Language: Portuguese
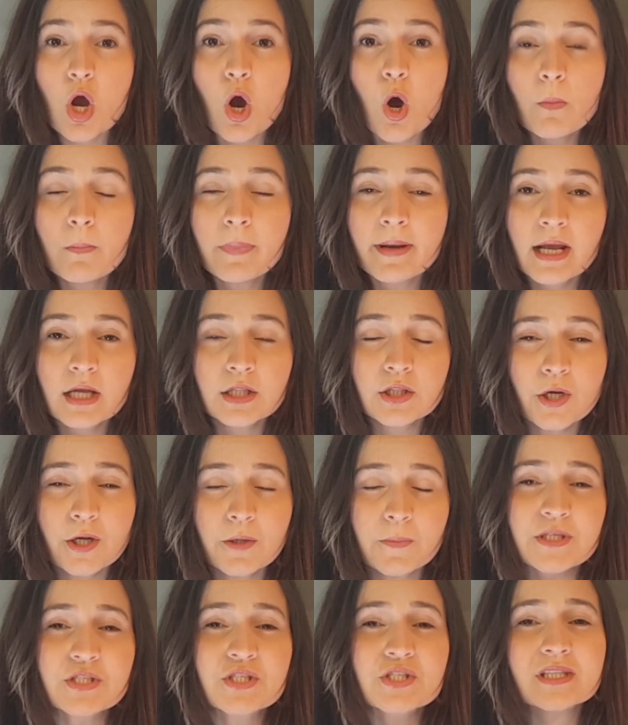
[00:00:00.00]

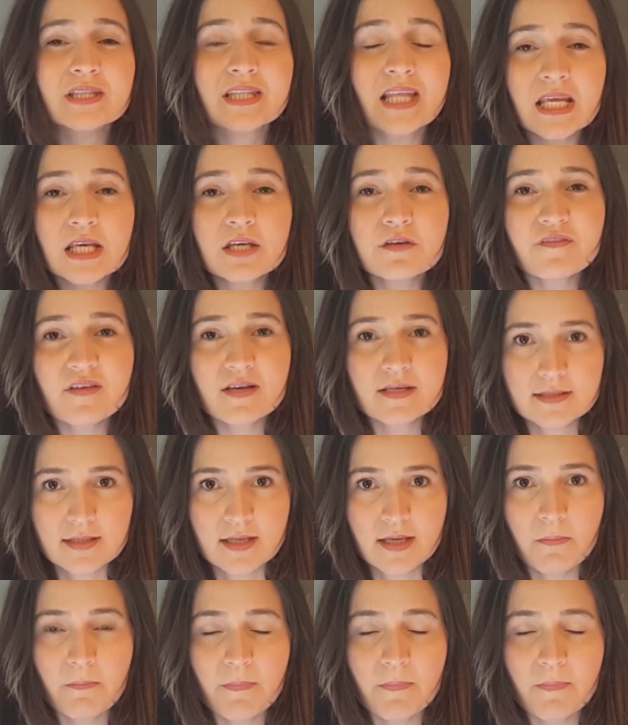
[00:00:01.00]
obrigatoriamente tem que fazer